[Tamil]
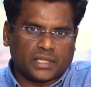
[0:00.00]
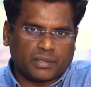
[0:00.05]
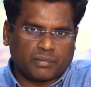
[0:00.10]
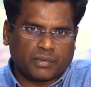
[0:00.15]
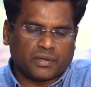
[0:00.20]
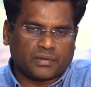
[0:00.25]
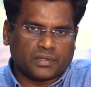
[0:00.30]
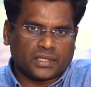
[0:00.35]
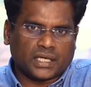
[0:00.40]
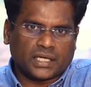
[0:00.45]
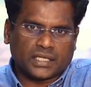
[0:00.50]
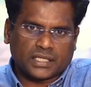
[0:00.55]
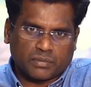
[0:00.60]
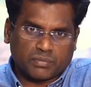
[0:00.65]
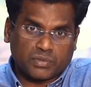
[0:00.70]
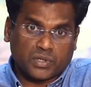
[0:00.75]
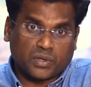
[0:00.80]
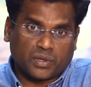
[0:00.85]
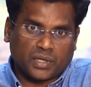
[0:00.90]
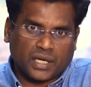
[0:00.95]
பத்து பேர் வந்தாங்க
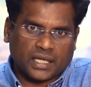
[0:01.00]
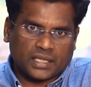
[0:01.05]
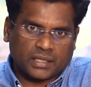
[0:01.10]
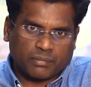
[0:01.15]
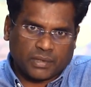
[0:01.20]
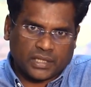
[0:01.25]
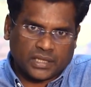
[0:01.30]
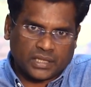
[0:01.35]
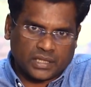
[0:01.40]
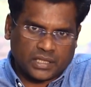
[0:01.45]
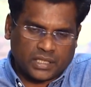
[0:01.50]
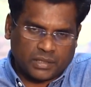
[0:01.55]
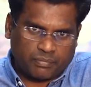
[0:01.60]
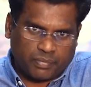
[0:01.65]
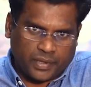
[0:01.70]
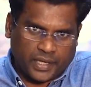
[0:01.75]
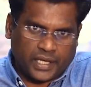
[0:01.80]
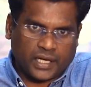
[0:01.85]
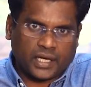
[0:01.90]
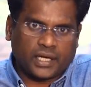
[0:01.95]
சப்சிக்வெண்ட்டாக அந்த பத்து
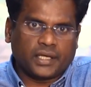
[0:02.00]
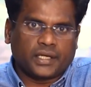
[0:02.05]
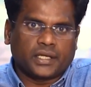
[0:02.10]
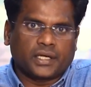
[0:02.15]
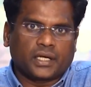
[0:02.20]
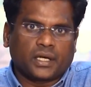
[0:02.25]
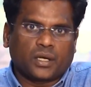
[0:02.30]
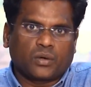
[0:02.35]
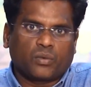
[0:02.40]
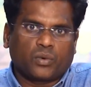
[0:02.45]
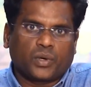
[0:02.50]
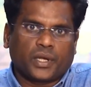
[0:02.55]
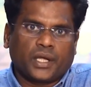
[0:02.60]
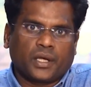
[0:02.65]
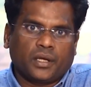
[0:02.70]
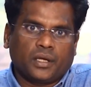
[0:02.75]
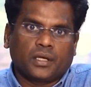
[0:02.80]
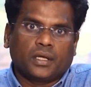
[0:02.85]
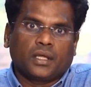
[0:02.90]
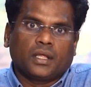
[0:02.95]
பேரில் இருக்கக்கூடிய
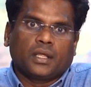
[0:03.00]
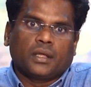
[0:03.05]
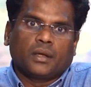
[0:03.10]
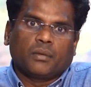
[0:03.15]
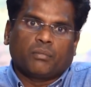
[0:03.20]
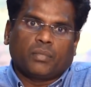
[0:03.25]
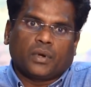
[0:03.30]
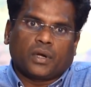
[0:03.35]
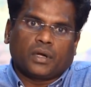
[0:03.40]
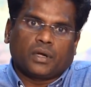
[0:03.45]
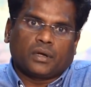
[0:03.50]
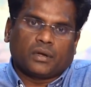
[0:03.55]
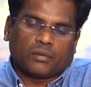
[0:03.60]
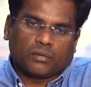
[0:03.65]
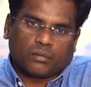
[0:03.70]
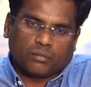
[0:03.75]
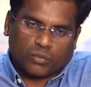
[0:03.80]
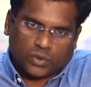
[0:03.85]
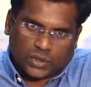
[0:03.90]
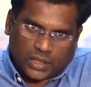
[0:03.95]
இப்போ
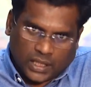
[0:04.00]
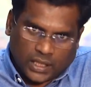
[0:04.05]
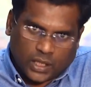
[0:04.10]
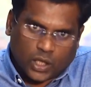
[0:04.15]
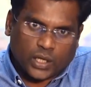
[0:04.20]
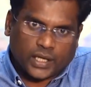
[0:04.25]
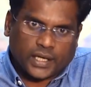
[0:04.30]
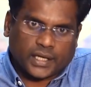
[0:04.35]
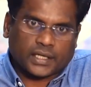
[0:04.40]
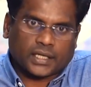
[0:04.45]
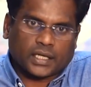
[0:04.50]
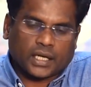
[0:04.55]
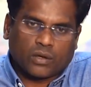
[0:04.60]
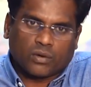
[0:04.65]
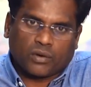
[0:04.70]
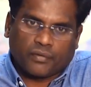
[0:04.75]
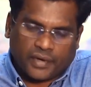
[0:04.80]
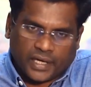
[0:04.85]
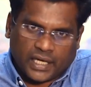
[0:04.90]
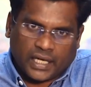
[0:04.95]
முதல் காண்டாக்ட்
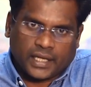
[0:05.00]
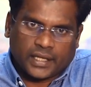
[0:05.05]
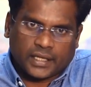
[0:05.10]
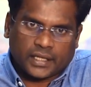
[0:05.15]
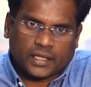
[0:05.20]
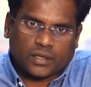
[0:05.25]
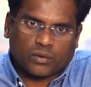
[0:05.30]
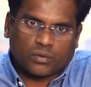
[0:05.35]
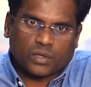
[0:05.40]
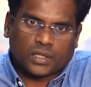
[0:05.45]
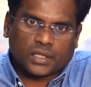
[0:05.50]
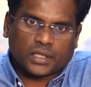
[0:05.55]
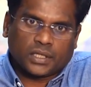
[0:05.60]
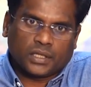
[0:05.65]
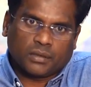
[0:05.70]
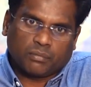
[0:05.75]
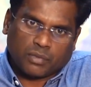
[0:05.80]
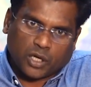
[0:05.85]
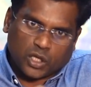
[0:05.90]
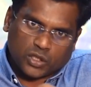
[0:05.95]
அவங்க வீட்டில் இருக்கிறவங்களுக்கு
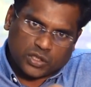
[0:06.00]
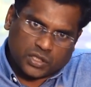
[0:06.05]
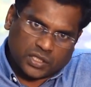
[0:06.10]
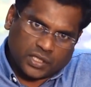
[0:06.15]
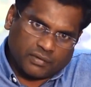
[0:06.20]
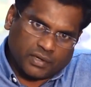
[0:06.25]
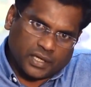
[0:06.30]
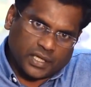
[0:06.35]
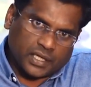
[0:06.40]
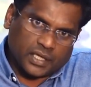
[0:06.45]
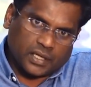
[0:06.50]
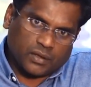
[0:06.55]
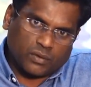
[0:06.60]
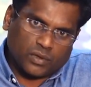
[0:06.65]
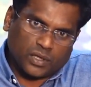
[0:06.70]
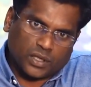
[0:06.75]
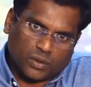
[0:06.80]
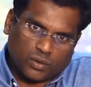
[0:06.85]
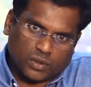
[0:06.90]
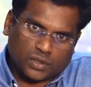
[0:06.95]
பாசிட்டிவாக
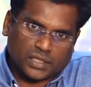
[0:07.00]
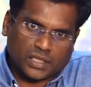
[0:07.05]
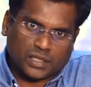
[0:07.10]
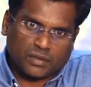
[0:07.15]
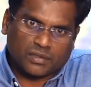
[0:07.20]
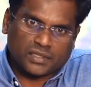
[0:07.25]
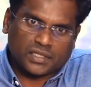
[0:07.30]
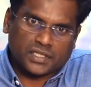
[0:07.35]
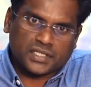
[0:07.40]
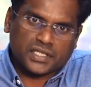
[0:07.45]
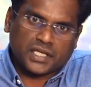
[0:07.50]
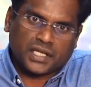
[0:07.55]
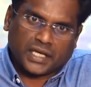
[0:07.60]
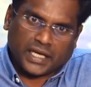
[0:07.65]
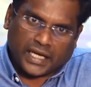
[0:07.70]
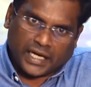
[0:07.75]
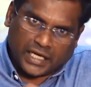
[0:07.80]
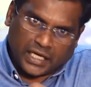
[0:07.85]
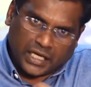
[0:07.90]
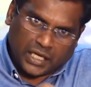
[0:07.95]
இருக்கிறவங்களுக்கு ஒருத்தருக்கு வந்துச்சு
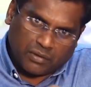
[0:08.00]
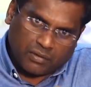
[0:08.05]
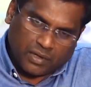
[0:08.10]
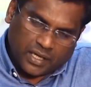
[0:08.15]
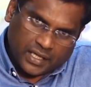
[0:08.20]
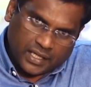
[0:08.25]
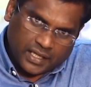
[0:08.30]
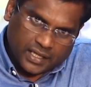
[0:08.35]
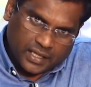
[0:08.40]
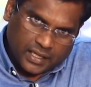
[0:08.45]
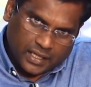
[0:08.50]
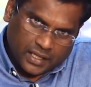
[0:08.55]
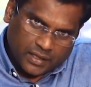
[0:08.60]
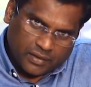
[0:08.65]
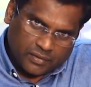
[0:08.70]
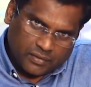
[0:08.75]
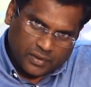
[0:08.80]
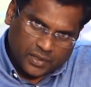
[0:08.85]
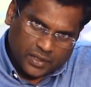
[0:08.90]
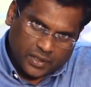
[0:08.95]
நெகட்டிவாக
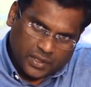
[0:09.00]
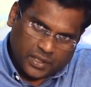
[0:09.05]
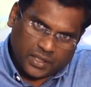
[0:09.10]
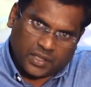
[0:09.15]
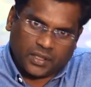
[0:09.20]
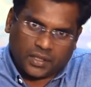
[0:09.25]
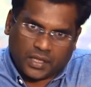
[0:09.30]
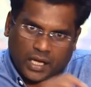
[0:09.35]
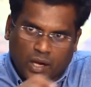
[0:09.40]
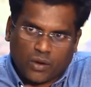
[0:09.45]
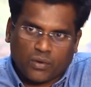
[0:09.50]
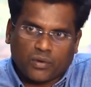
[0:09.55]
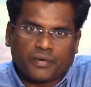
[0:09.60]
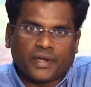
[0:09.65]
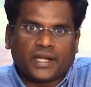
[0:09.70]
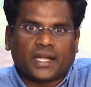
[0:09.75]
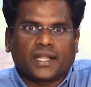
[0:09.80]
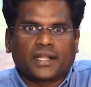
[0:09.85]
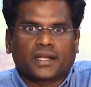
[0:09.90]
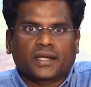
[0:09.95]
இருக்கிறவருக்கு அவங்க
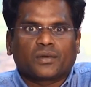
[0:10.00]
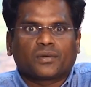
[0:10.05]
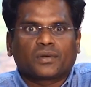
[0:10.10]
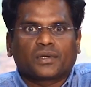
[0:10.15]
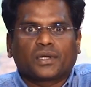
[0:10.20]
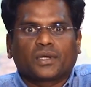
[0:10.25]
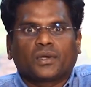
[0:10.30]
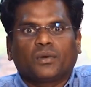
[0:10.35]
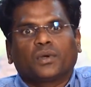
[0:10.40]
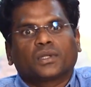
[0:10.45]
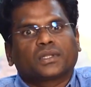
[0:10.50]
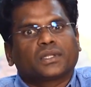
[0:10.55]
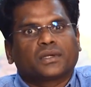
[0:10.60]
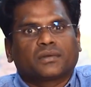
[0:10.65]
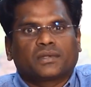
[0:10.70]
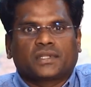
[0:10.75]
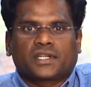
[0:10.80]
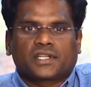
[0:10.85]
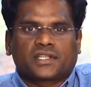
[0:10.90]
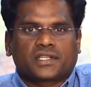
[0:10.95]
வீட்டில் இருக்கிறவங்களுக்கு
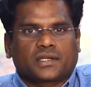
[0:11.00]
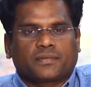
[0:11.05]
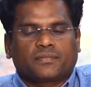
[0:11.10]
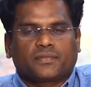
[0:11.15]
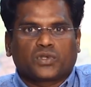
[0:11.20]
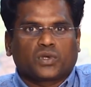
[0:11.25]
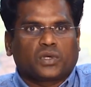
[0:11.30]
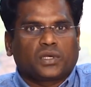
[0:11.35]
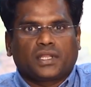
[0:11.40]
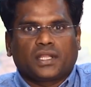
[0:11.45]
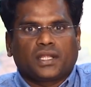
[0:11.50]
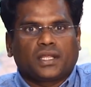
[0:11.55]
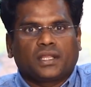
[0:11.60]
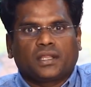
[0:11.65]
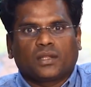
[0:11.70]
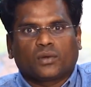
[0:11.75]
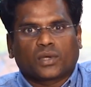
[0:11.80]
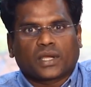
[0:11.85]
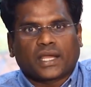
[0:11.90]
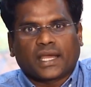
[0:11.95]
ஒருத்தர் வந்துருச்சு ஸோ இந்த
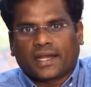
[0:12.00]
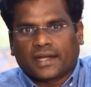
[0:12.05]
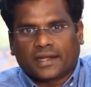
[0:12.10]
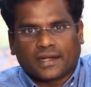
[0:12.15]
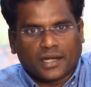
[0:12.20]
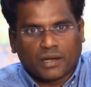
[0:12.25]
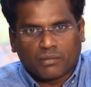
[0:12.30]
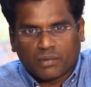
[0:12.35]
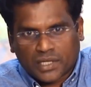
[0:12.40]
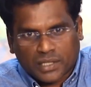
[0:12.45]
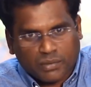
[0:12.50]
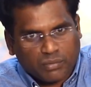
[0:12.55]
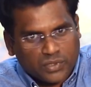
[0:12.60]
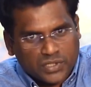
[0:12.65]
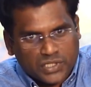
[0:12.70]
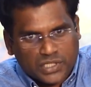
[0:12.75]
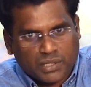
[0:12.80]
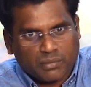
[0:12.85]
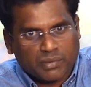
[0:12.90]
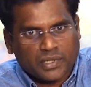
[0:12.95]
இதோட கேரக்டர் நம்மளுக்கு
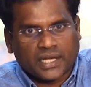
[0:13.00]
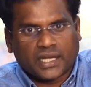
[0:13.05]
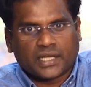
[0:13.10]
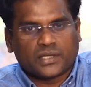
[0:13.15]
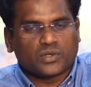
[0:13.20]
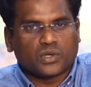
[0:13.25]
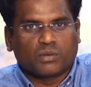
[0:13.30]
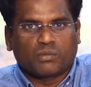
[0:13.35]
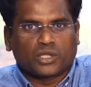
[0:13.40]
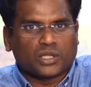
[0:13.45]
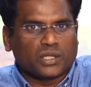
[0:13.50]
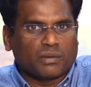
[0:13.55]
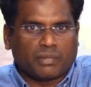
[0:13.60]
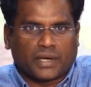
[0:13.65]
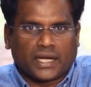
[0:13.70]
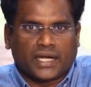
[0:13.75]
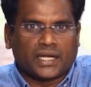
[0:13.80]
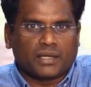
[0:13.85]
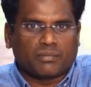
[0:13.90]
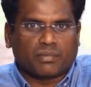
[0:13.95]
புரிஞ்சிக்க முடியல ஸோ மொத்தம்
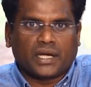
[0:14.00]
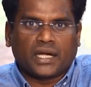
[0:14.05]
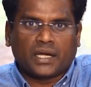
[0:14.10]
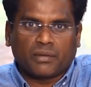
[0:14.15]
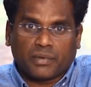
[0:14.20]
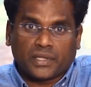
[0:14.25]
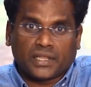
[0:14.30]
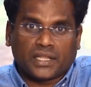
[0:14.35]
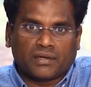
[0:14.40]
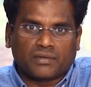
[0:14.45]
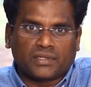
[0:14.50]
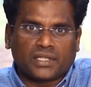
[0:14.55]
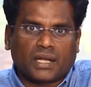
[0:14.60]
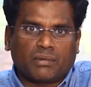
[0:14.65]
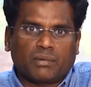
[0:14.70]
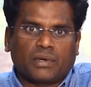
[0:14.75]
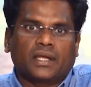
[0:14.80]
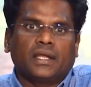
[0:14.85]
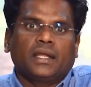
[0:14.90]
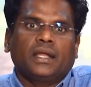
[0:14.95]
பன்னெண்டு பன்னெண்டு பேர்த்தில் வந்து
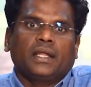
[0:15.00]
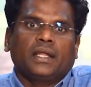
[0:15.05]
நம்ம